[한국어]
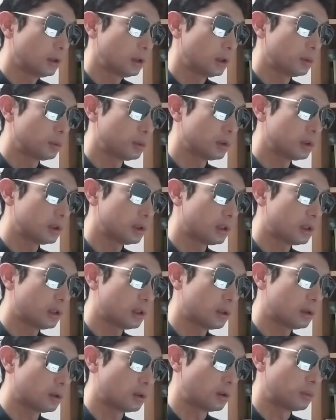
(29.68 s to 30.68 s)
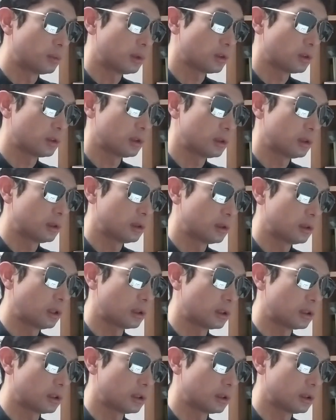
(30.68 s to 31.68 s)
이분이랑 얼마 전에
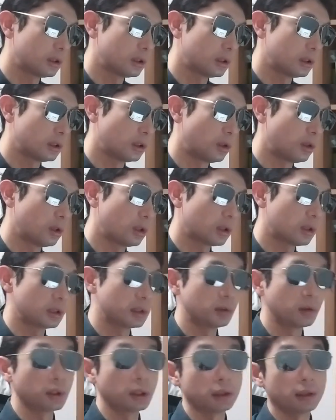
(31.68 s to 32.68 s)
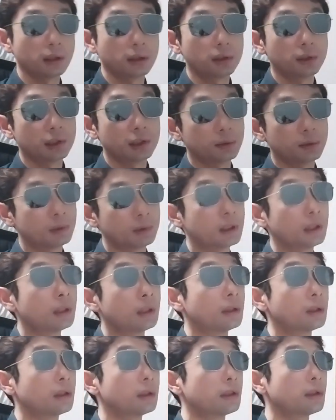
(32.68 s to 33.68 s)
다시 연락할 기회가
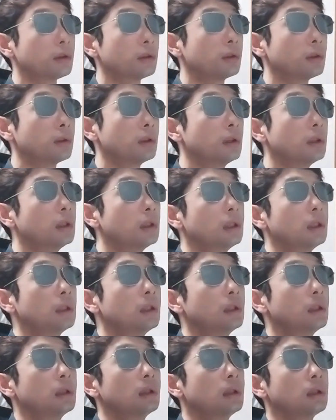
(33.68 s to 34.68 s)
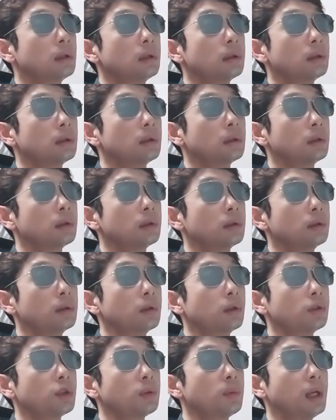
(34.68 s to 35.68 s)
생겼습니다. 그래서
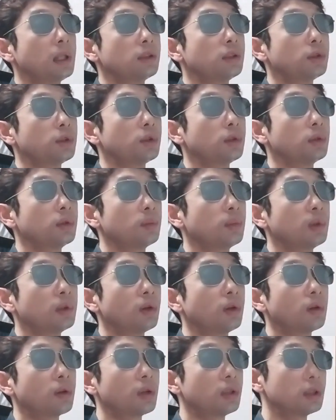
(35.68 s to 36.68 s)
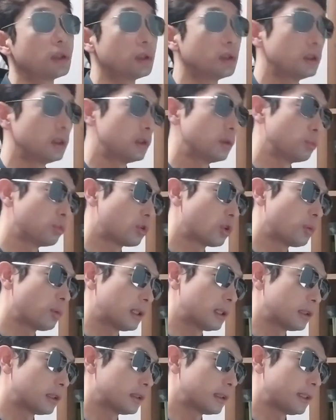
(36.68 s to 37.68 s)
여쭤봤죠. 뭐 여러 가지를
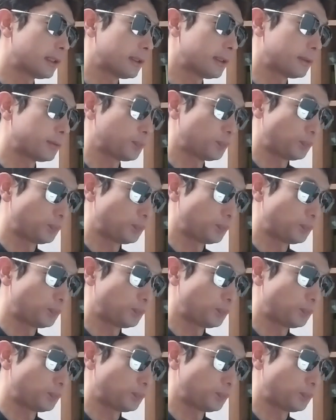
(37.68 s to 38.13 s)
물어봤는데,